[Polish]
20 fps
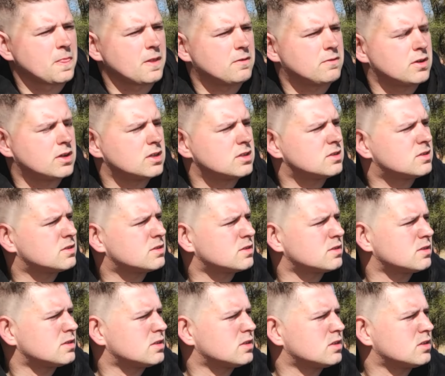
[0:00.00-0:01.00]
Więc
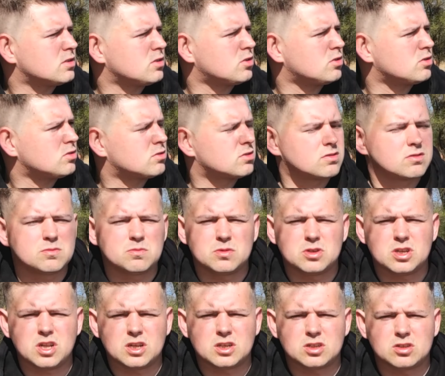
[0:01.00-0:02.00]
y, no,
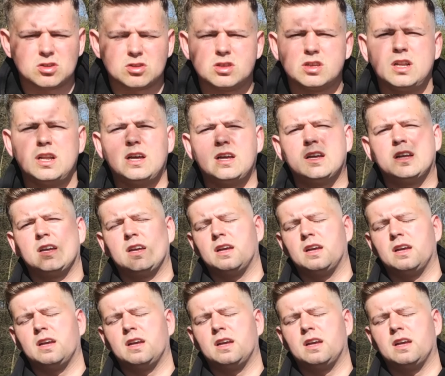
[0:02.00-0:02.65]
myślę, że to tyle.